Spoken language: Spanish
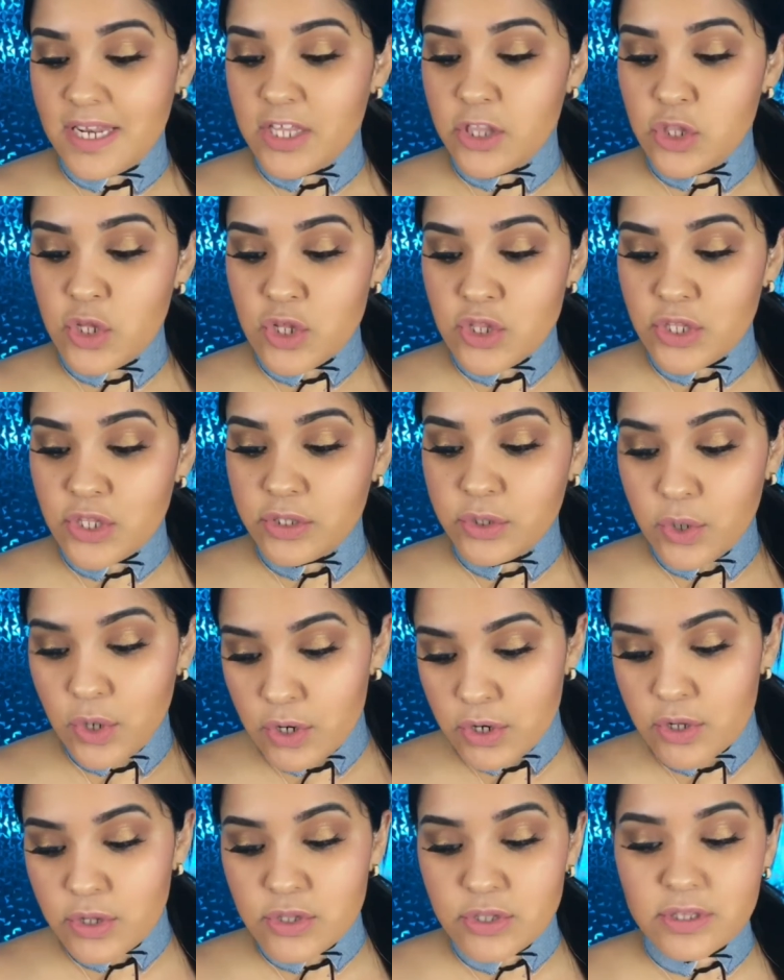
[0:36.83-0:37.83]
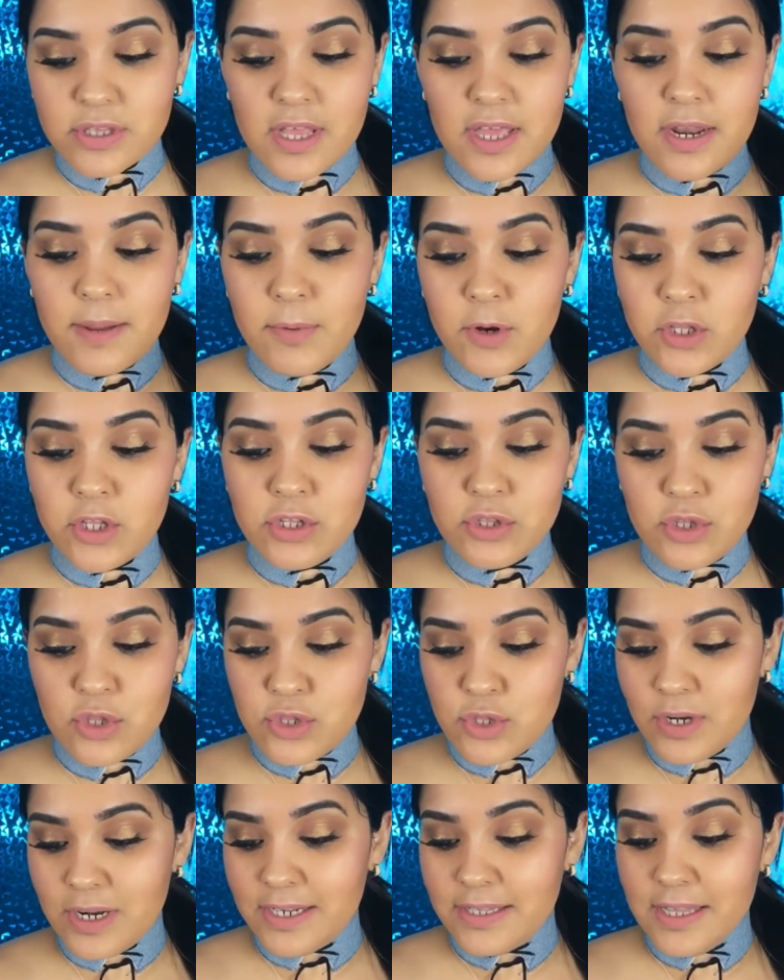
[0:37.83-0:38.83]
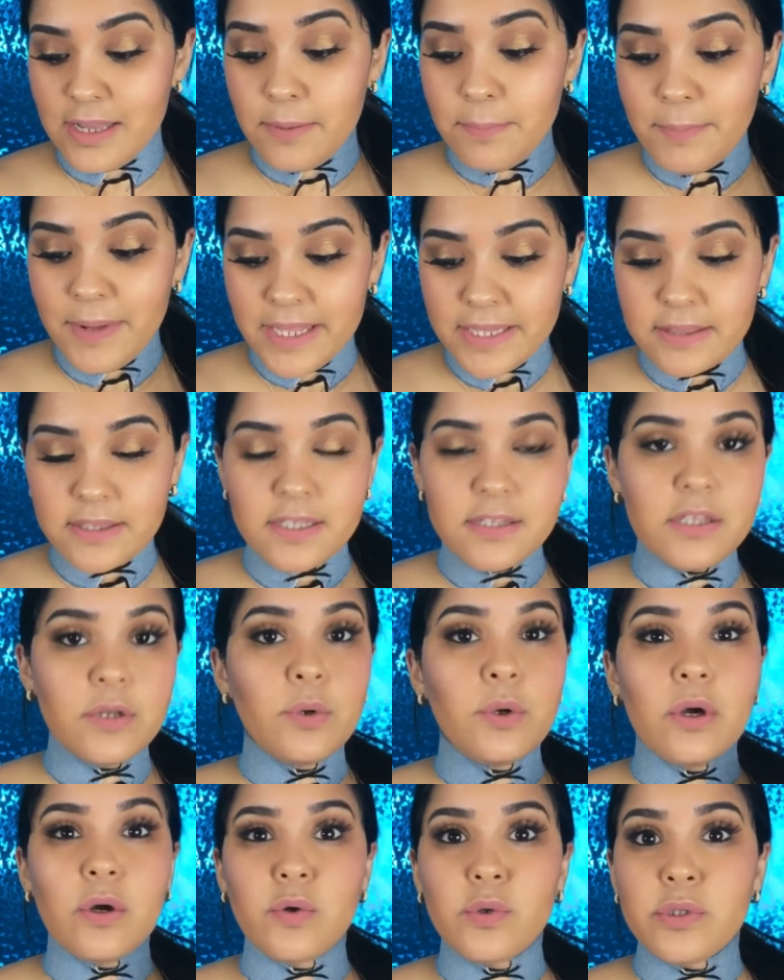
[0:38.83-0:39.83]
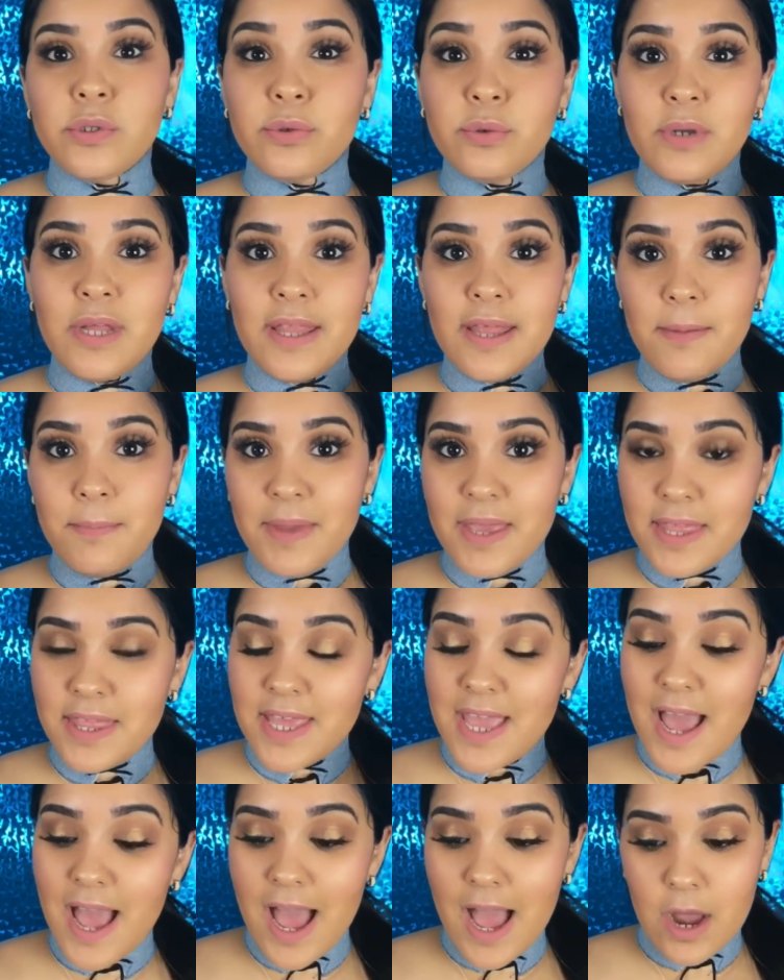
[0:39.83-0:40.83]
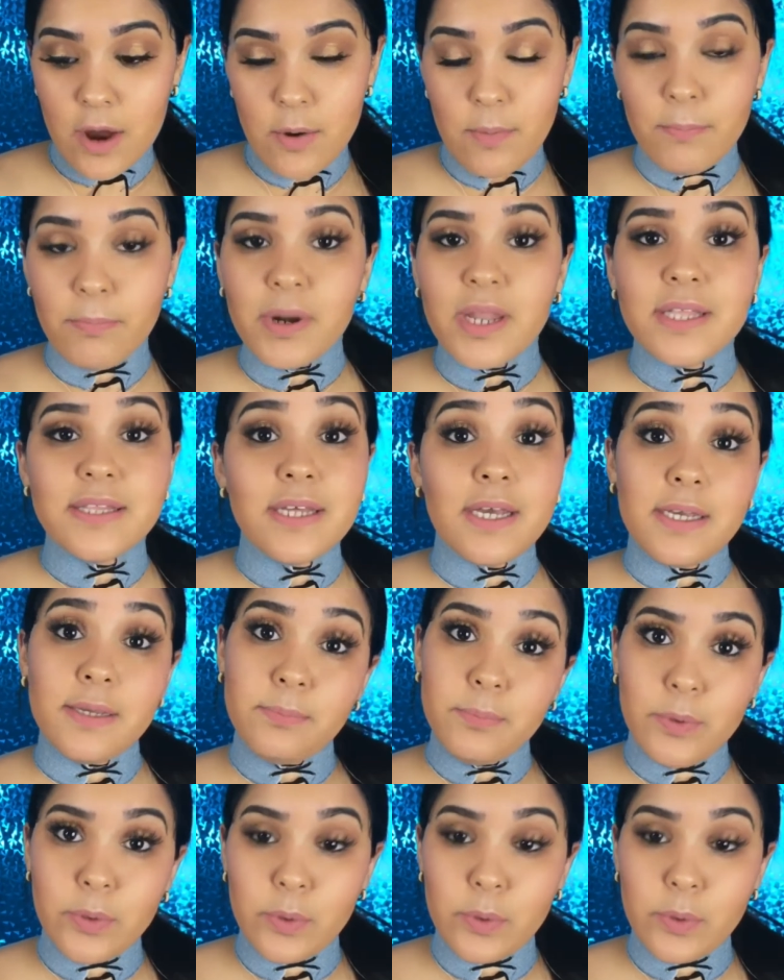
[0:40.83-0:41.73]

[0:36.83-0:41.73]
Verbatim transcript: tiene 12 tonos, tiene protector solar del 20, tiene una cobertura de media a completa, es